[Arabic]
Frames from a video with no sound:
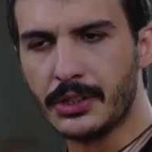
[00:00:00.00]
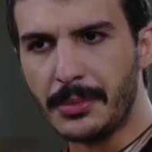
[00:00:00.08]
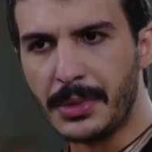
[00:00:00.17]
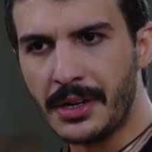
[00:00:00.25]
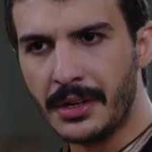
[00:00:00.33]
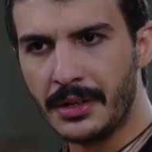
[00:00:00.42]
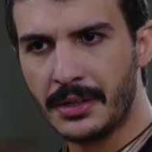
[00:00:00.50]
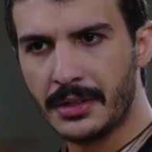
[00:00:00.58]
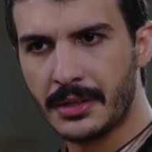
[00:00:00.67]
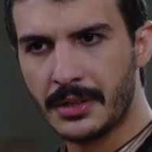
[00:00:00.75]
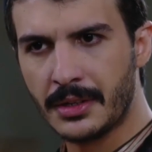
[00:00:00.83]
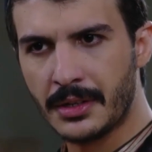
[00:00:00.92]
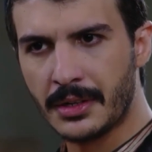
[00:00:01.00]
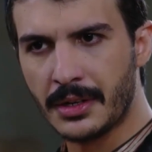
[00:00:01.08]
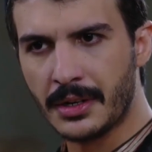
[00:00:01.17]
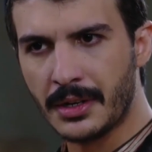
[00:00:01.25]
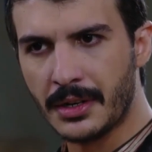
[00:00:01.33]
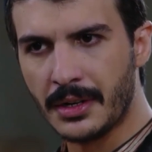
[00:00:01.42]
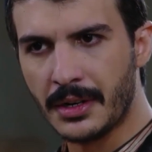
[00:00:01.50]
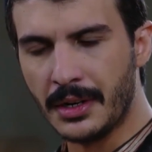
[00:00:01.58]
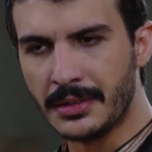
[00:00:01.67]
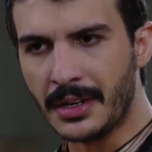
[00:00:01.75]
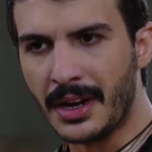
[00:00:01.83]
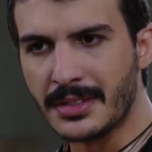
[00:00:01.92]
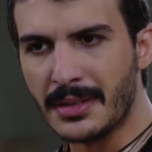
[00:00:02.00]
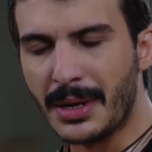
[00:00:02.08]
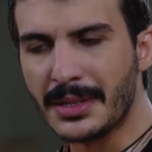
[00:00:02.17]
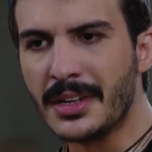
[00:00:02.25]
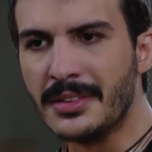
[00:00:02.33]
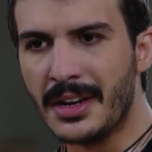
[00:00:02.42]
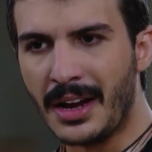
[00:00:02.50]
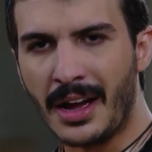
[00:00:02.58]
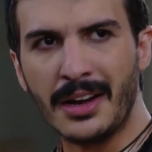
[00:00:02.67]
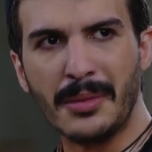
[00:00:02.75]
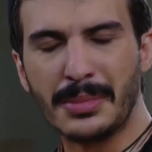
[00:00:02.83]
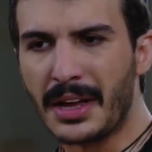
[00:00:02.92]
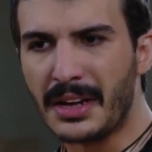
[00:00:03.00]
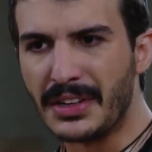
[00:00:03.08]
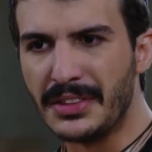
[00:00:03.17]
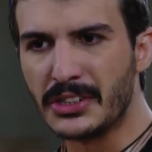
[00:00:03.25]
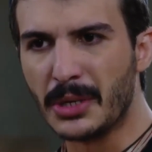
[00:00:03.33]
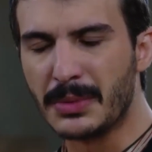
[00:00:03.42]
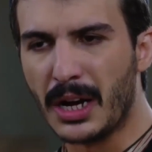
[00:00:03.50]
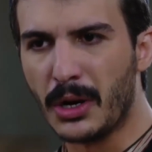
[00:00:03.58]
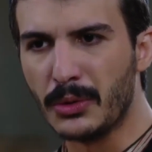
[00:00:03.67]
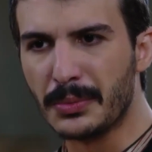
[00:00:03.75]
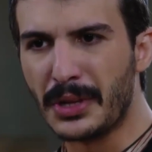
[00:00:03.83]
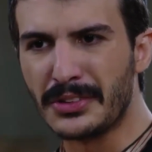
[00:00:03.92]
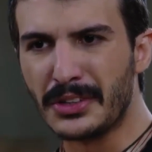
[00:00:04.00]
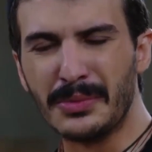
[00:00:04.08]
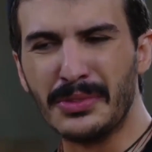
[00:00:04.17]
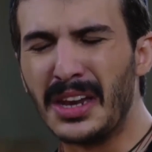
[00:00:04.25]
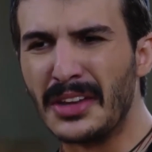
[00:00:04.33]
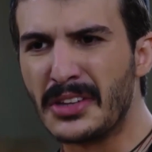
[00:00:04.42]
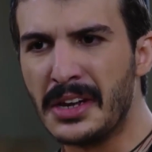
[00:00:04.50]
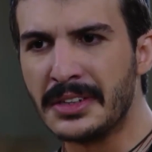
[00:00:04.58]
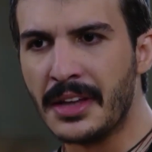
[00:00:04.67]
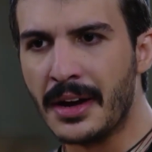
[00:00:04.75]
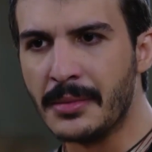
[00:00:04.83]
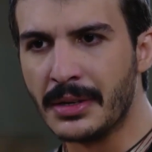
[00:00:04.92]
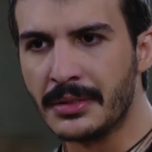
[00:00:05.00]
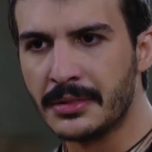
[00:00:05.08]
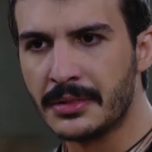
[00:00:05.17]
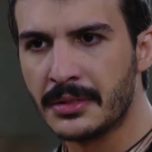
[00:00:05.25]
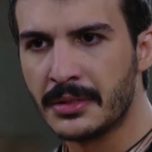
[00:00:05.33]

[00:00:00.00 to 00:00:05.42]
جميل انت لازم ما تصدق العالم تعرف قديش إيه بتاخذ وبتعطي بتضلها تلعي دائما